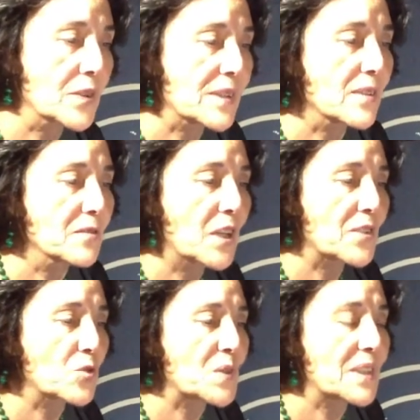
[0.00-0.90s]
des enfants
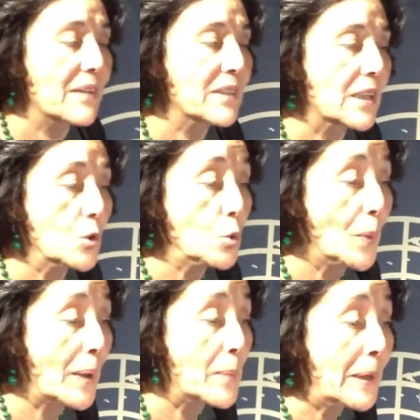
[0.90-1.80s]
associés avec les
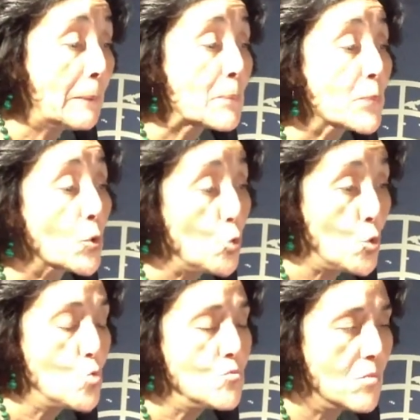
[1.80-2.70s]
groupes armés
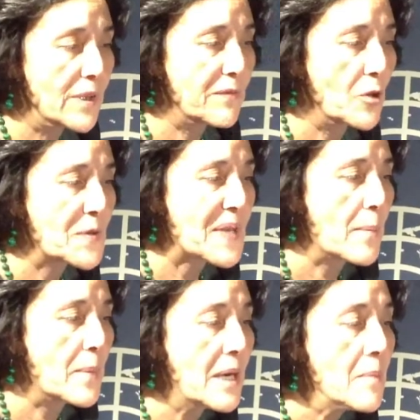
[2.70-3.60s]
ou les forces
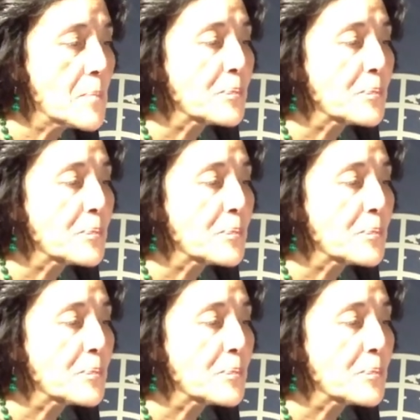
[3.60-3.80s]
armées.